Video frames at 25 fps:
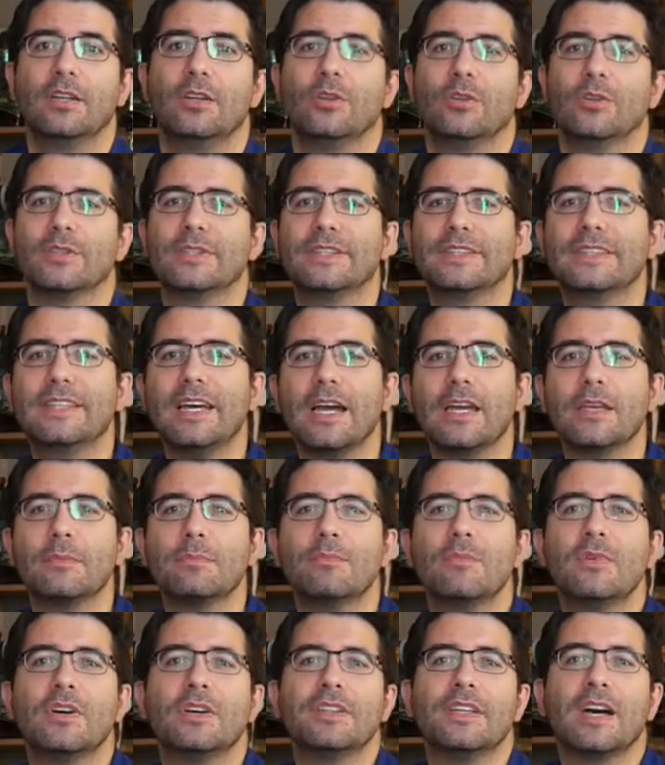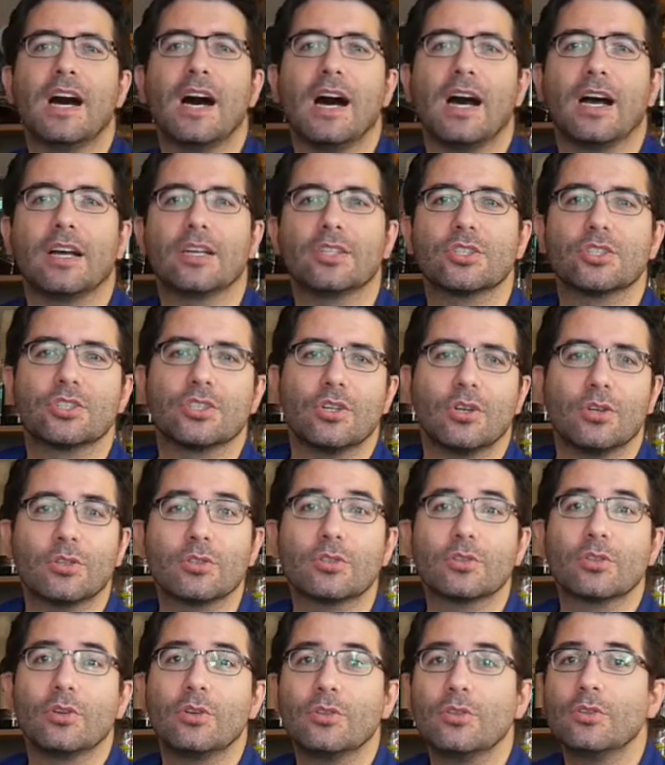le Diamond H
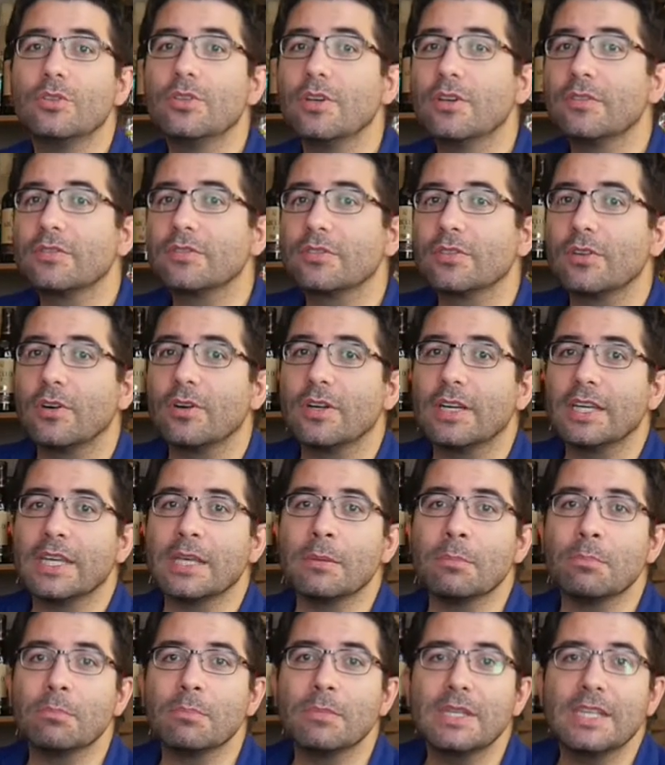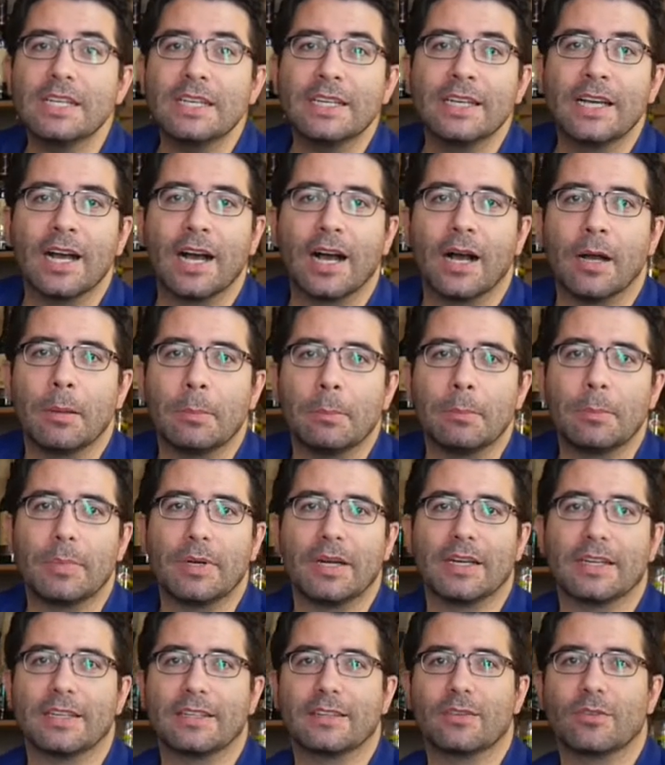entre 900 et 1000 grammes
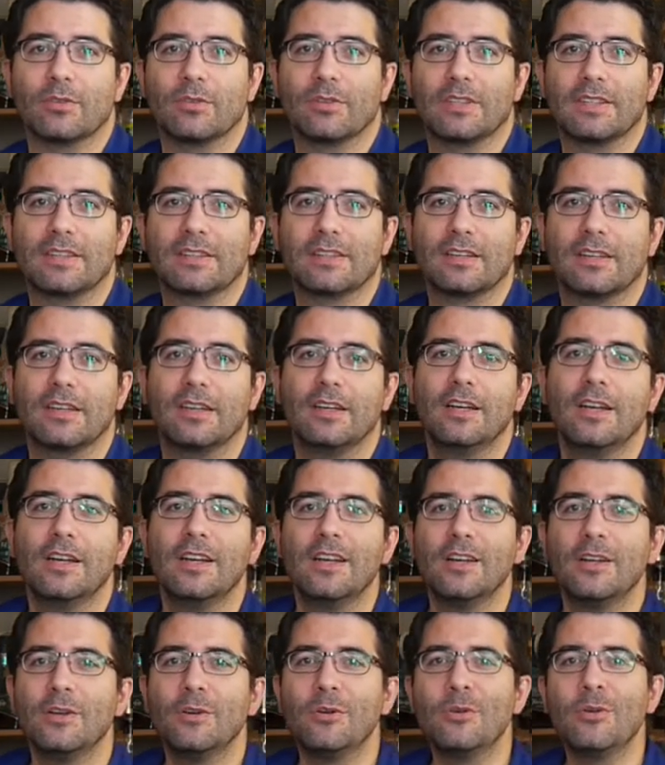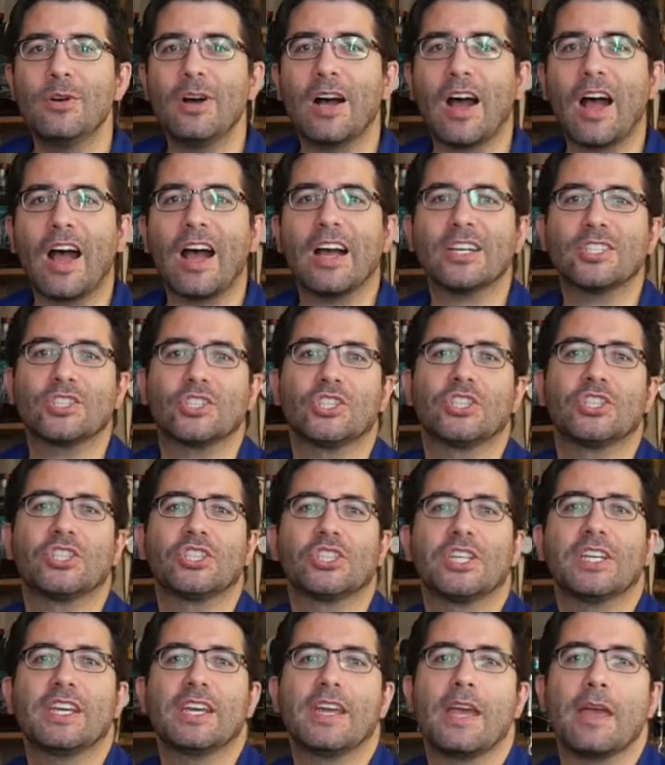par hectolitre, le
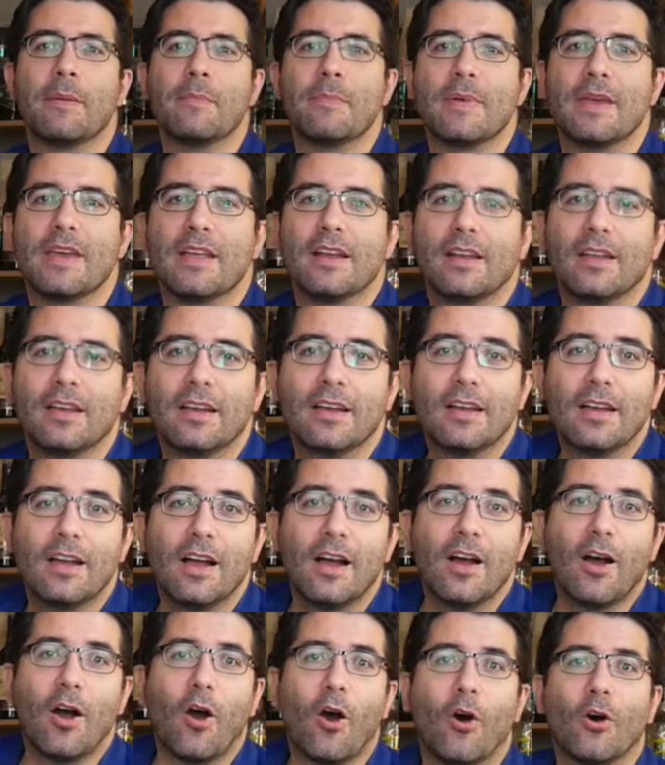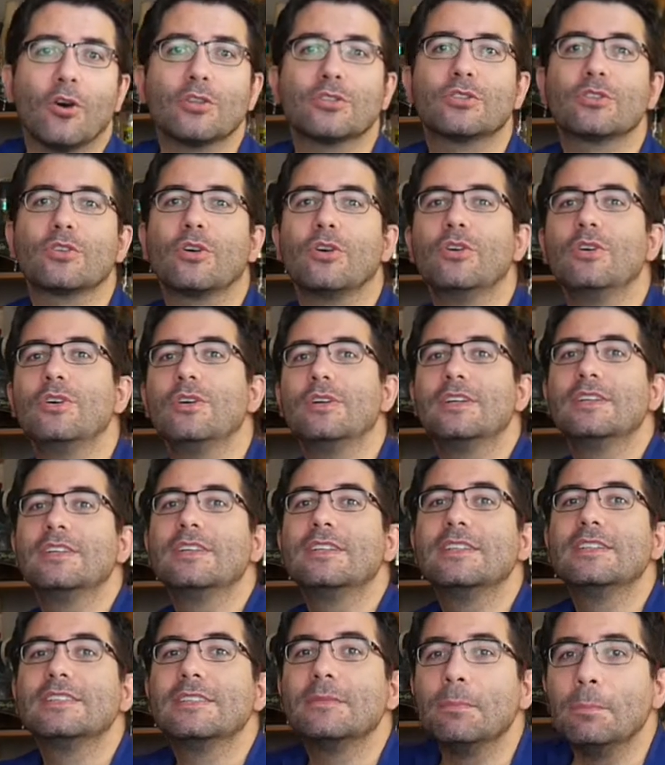HGML entre
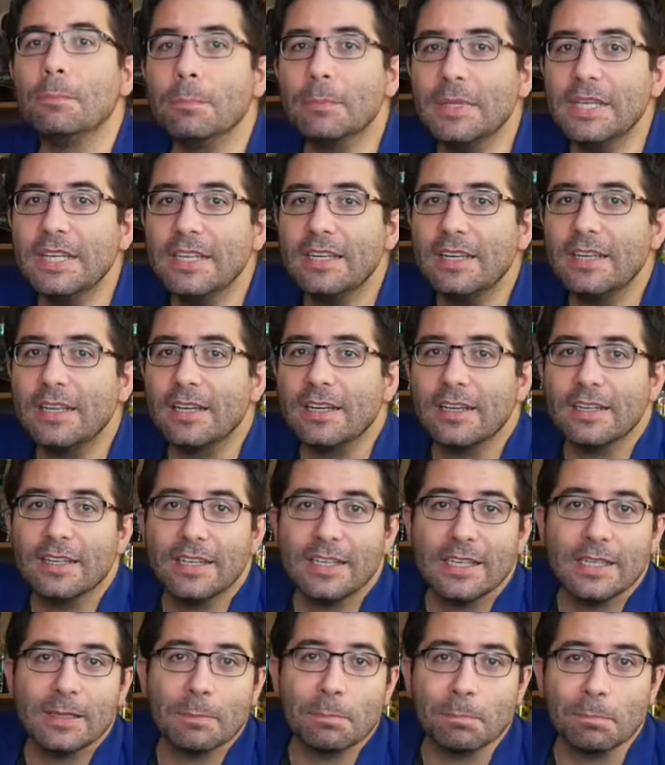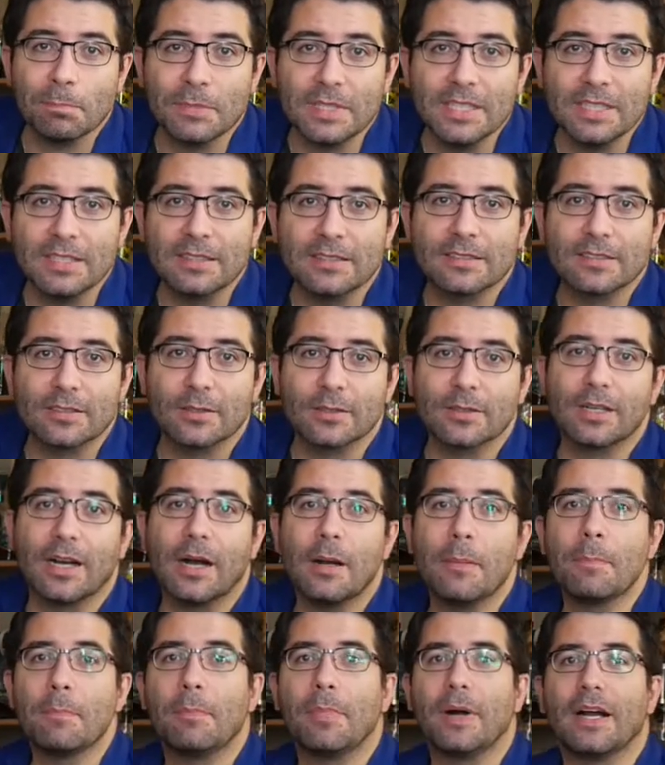1000 et 1100
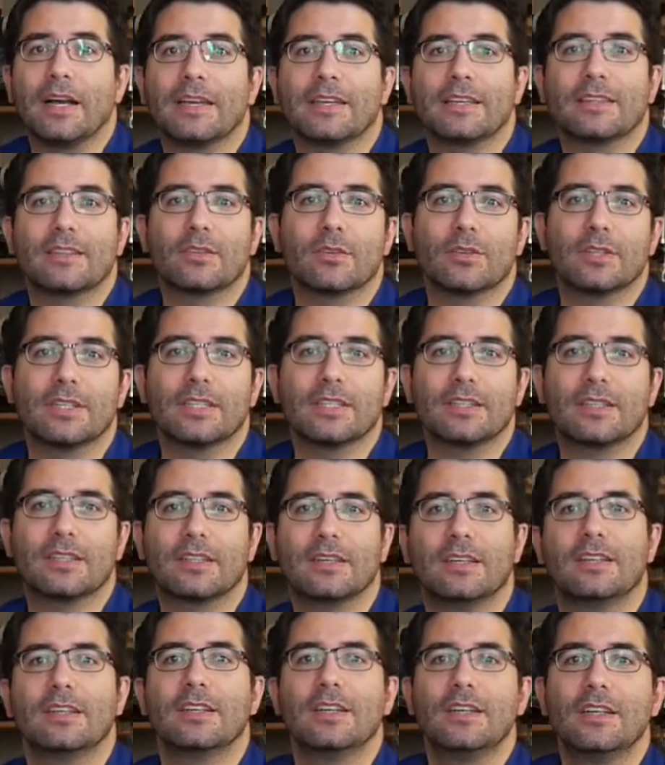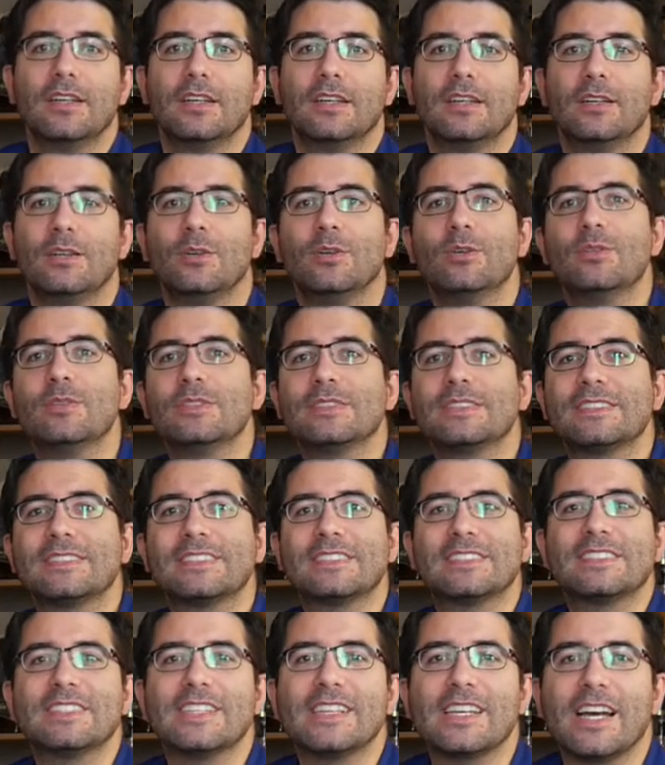grammes par hectolitre, le
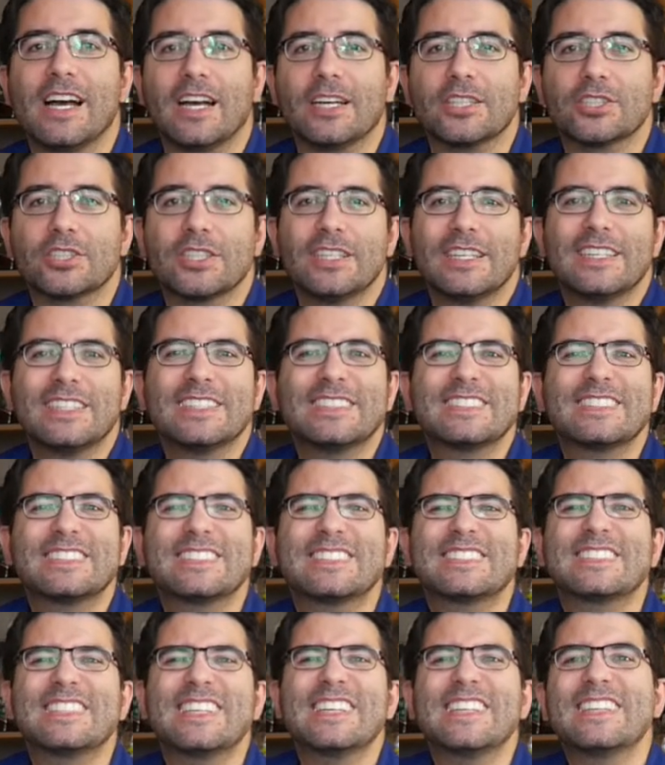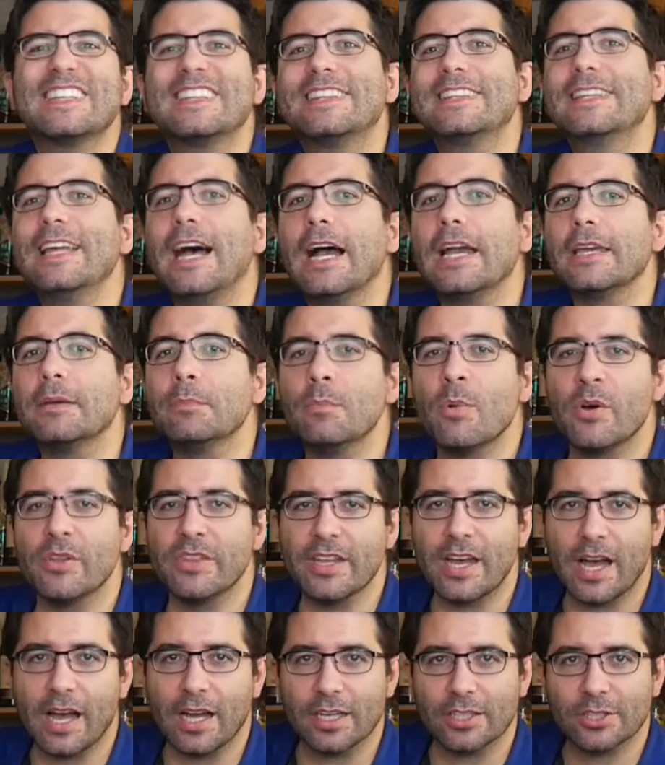CH, C
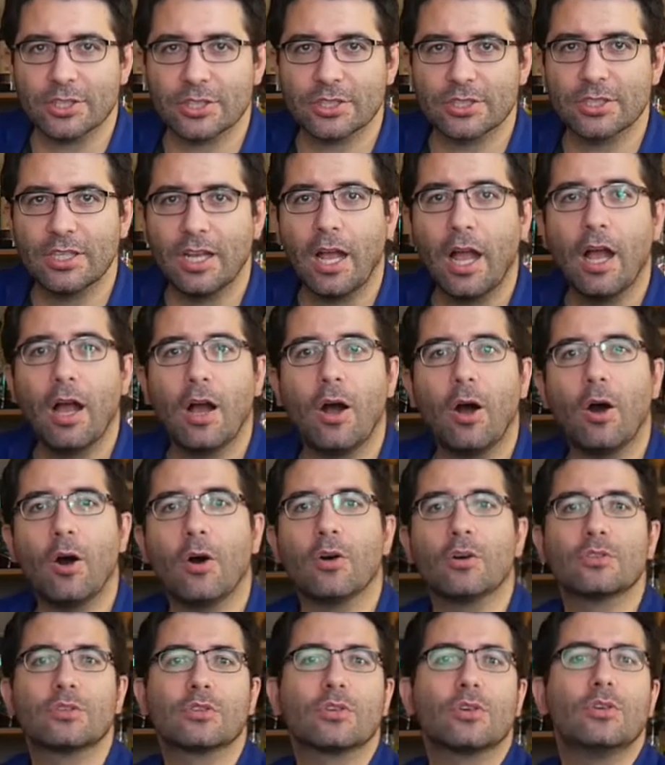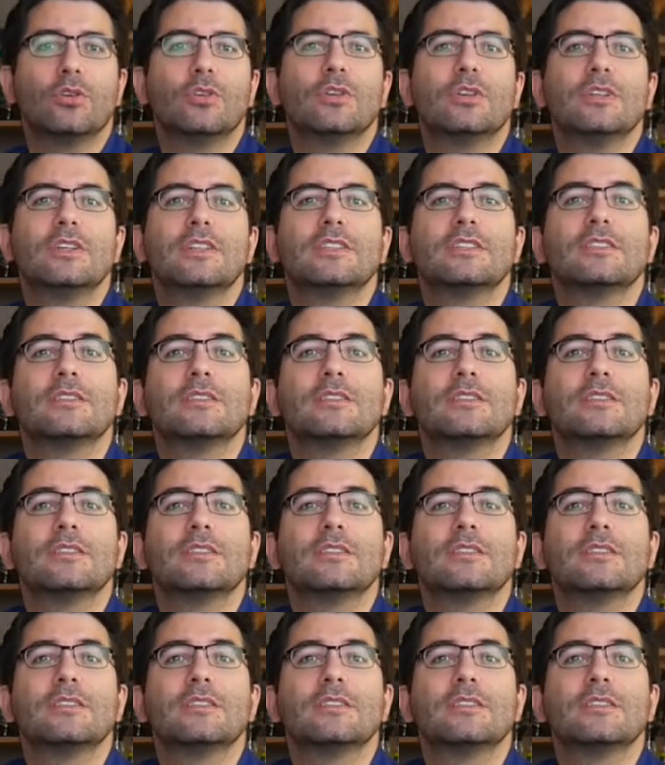Diamond H entre